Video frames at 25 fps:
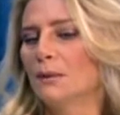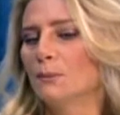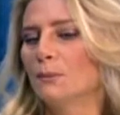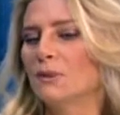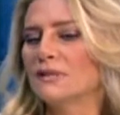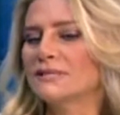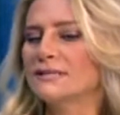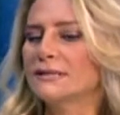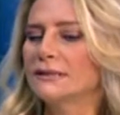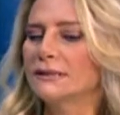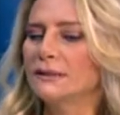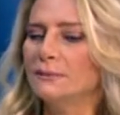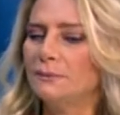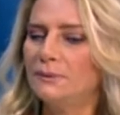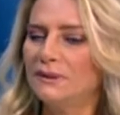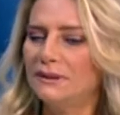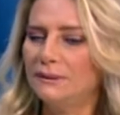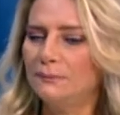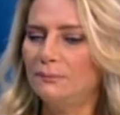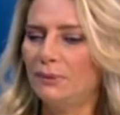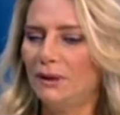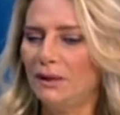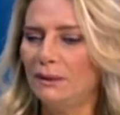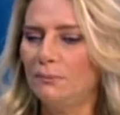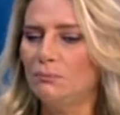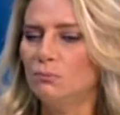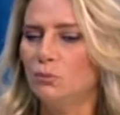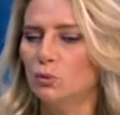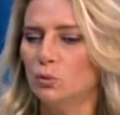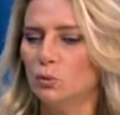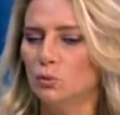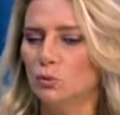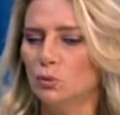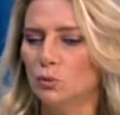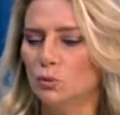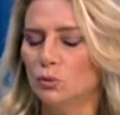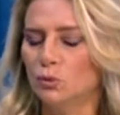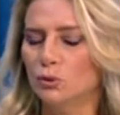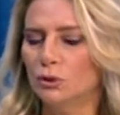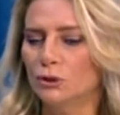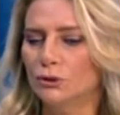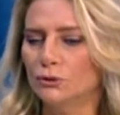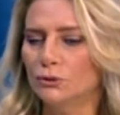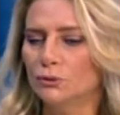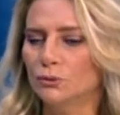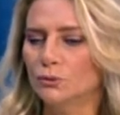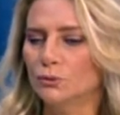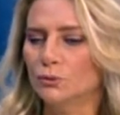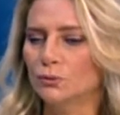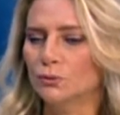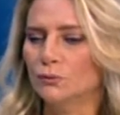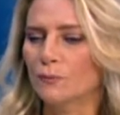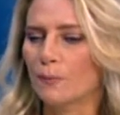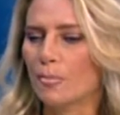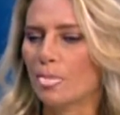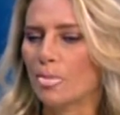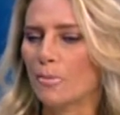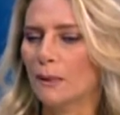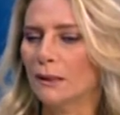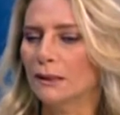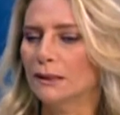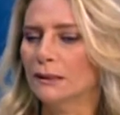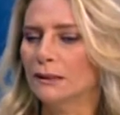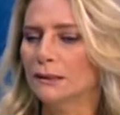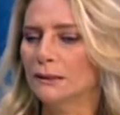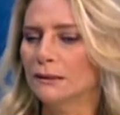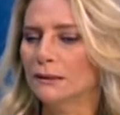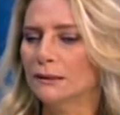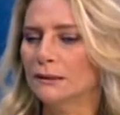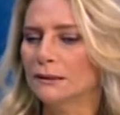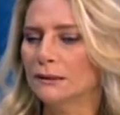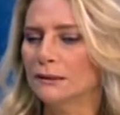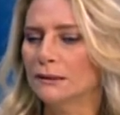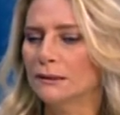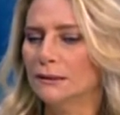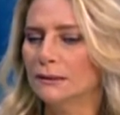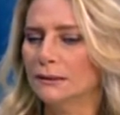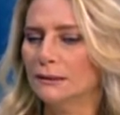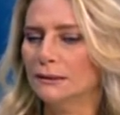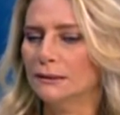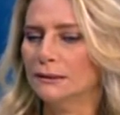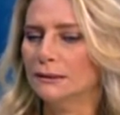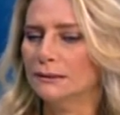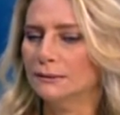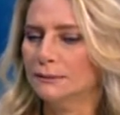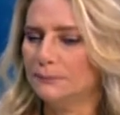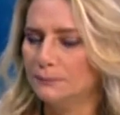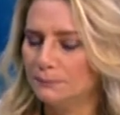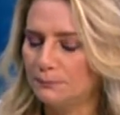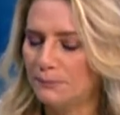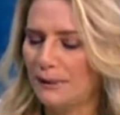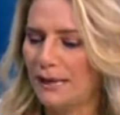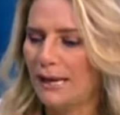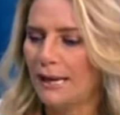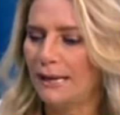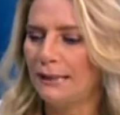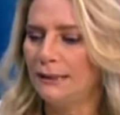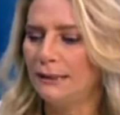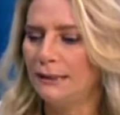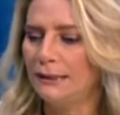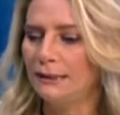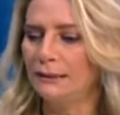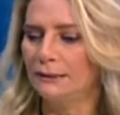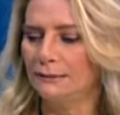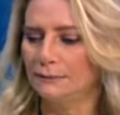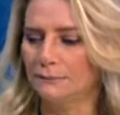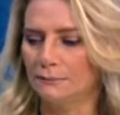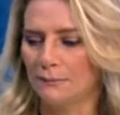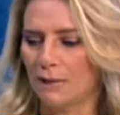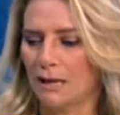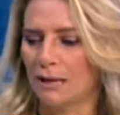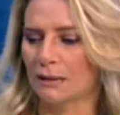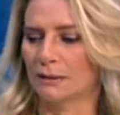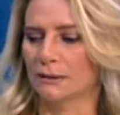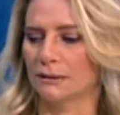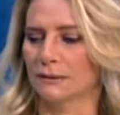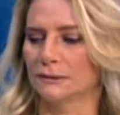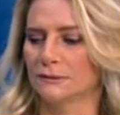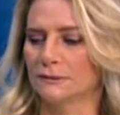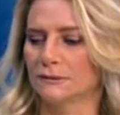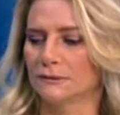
بس اللي بحب اقوله انه آه بهالمعرض